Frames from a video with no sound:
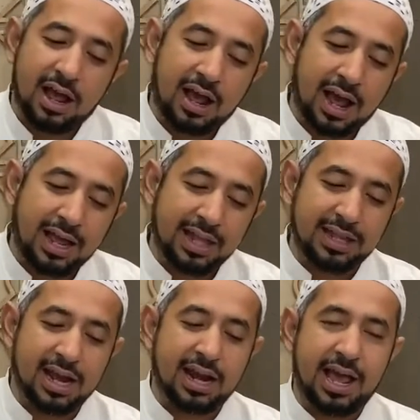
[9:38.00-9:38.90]
Ayat
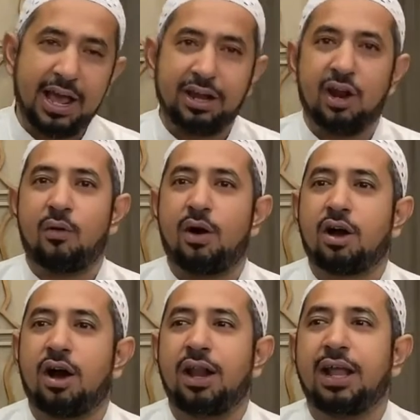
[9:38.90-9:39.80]
yang lain,
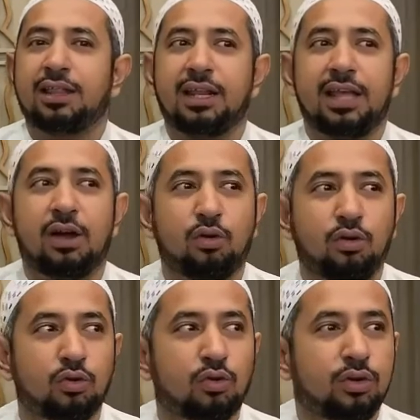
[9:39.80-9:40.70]
waqalatil
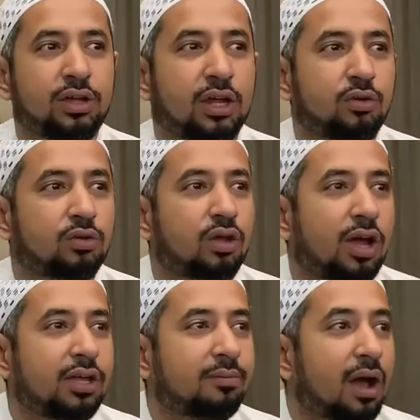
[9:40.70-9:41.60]
yahudu
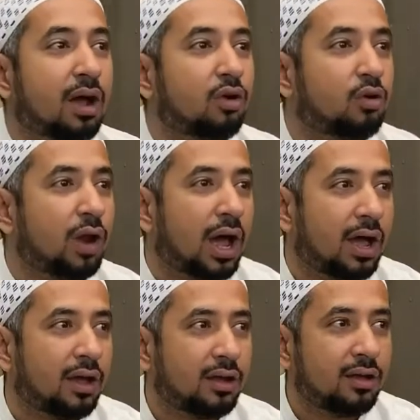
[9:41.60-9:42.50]
yadullahi maglula.
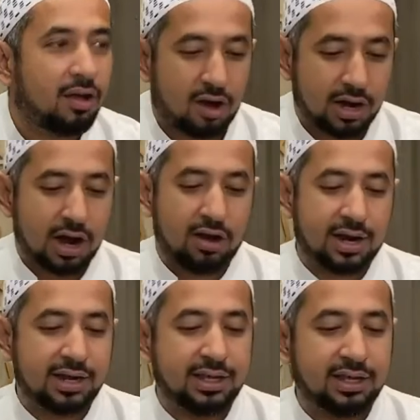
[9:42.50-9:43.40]

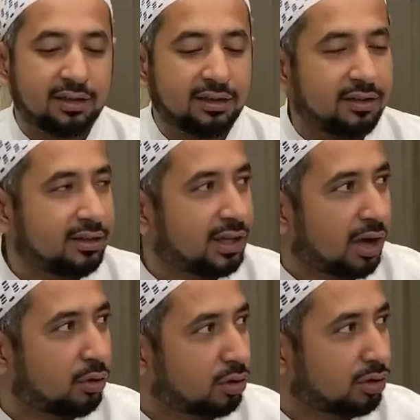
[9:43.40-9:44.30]
Orang-orang
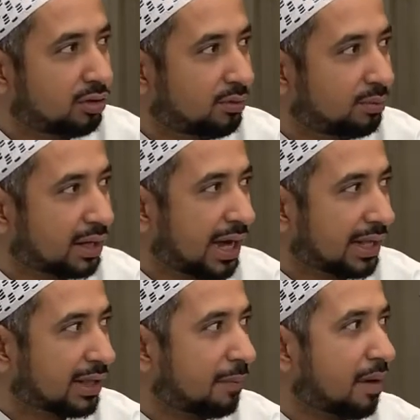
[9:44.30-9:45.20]
Yahud
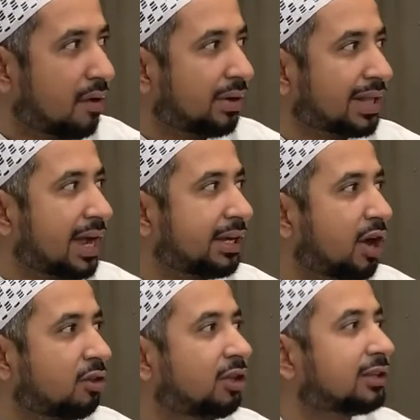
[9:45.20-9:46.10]
berkata bahwa tangannya
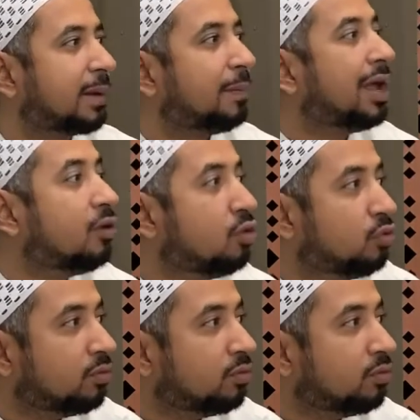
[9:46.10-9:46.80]
Allah terbelenggu.